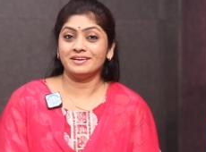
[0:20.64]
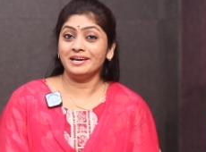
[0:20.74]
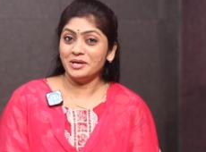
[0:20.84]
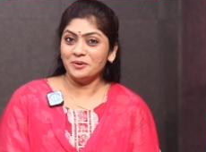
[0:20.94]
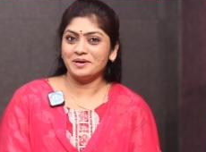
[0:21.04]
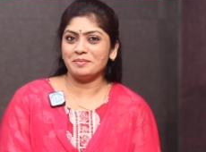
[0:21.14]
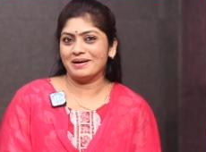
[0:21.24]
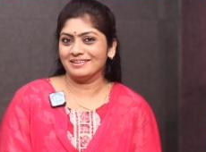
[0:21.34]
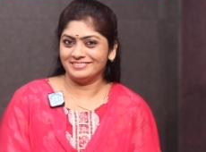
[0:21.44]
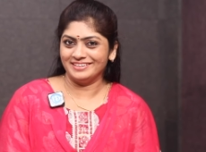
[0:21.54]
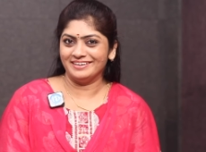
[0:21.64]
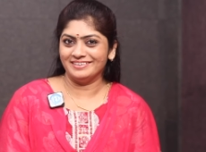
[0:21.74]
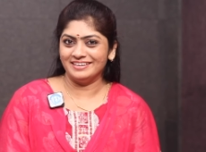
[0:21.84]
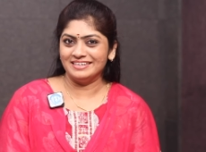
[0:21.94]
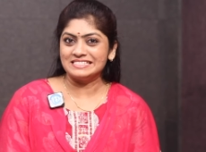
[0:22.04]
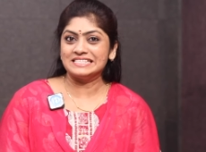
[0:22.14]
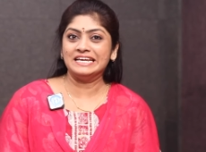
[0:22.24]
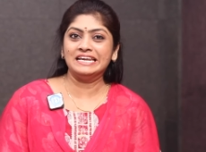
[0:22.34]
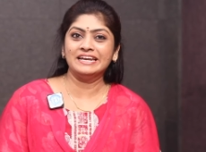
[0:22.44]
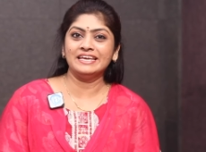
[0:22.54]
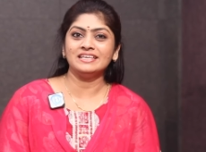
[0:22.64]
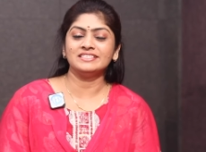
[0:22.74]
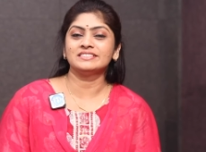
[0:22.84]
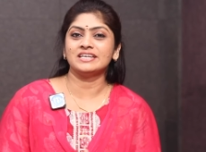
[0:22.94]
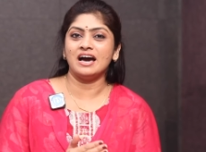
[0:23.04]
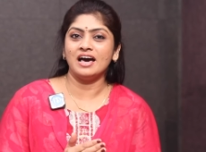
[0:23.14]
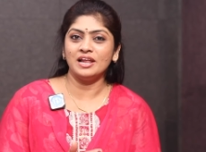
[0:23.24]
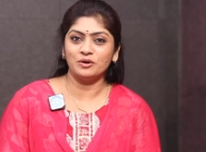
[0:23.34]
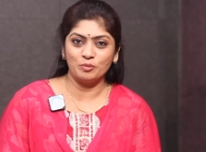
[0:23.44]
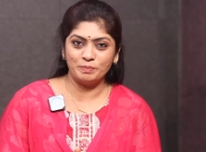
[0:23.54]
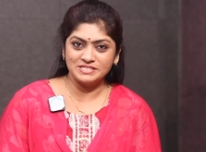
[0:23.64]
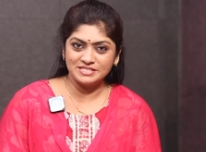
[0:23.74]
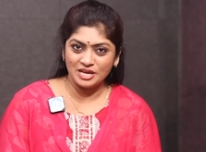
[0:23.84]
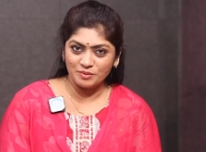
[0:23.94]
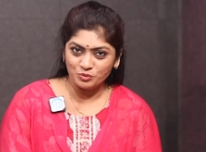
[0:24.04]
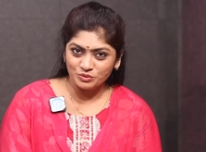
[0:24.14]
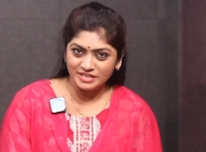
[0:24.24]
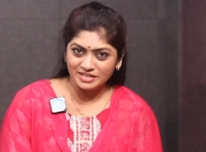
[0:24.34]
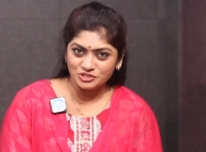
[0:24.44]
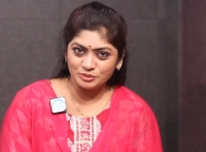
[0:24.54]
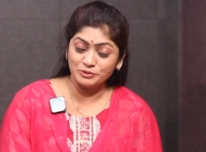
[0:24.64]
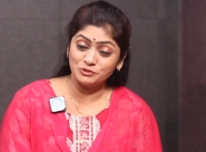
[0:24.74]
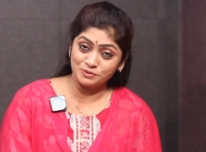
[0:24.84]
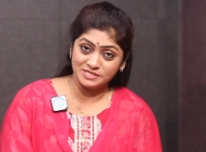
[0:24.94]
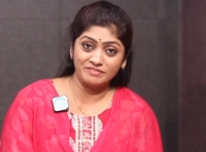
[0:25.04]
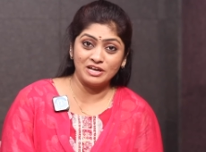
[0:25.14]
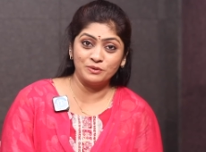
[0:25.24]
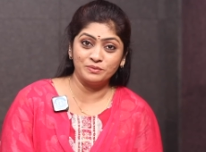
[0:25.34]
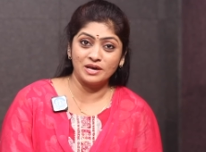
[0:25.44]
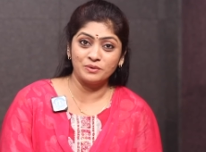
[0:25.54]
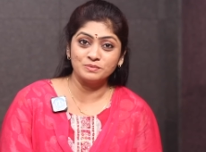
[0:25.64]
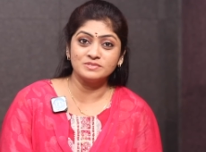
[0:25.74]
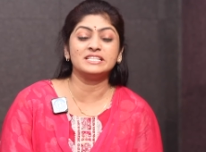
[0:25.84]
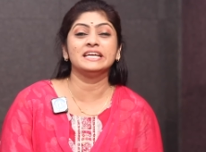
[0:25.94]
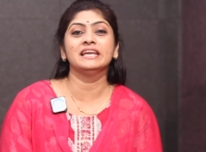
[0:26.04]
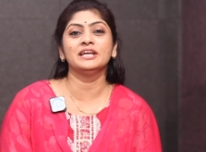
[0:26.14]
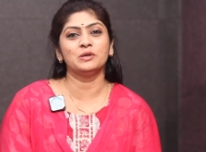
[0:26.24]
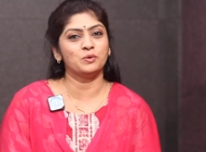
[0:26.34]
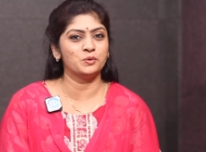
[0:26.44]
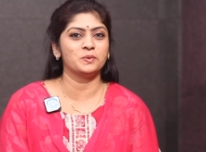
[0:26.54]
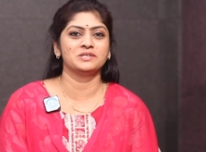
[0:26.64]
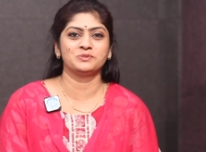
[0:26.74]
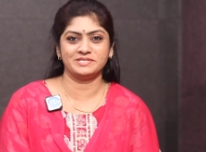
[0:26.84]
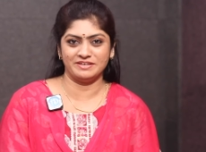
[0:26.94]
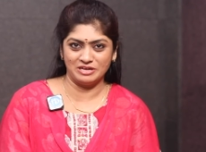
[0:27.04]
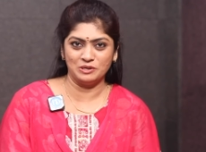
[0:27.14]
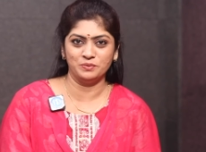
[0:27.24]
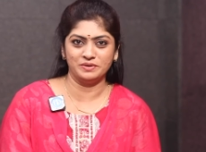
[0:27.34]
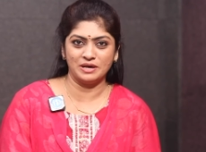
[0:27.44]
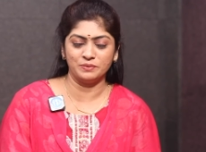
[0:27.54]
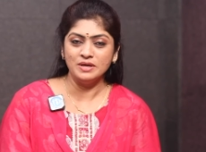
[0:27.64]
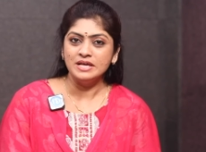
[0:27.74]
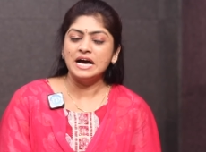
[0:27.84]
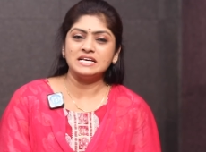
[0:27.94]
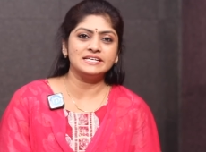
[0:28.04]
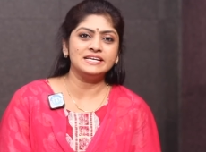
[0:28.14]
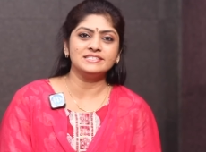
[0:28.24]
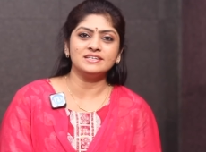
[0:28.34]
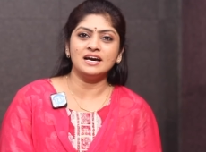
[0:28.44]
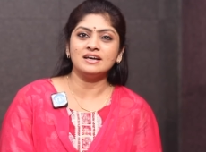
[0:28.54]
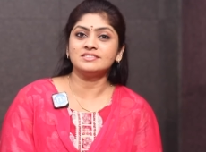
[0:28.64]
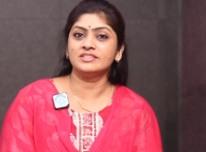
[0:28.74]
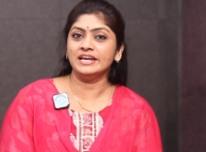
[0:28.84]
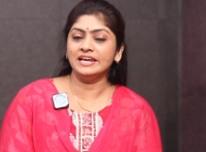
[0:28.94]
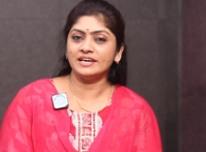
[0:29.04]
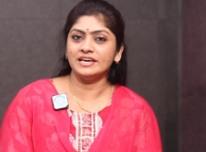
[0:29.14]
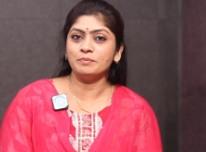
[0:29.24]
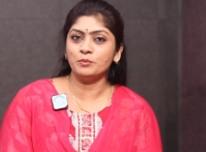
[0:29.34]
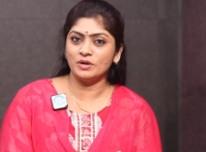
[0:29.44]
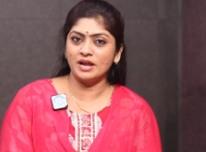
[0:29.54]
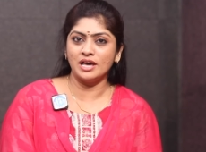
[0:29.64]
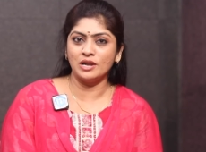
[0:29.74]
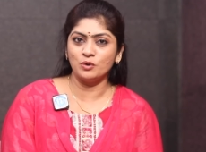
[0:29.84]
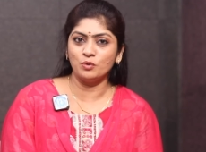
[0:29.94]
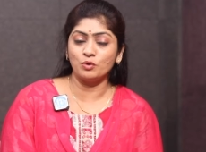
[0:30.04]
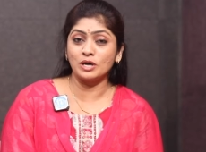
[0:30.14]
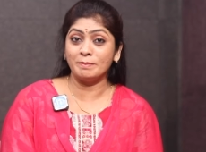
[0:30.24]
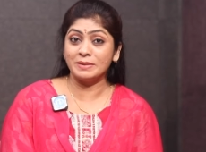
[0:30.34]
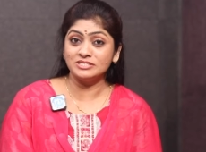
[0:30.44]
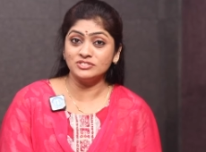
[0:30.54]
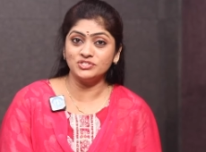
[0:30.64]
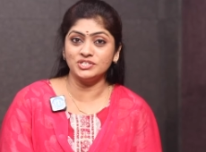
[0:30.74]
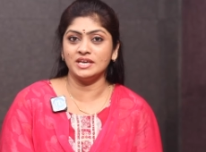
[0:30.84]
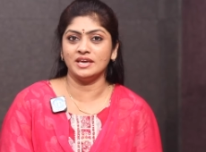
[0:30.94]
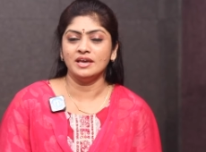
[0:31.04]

స్త్రీల యొక్క పాత్ర ఏంటి స్త్రీలని చాలా గొప్ప స్థానం ఉంది అని చెప్పి చూసేవాళ్ళు ఉన్నారు స్త్రీలని లోకుగా చూసేవాళ్ళు ఉన్నారు అసలు నిజంగా స్త్రీలకి పురాణాల్లో ఒక మంచి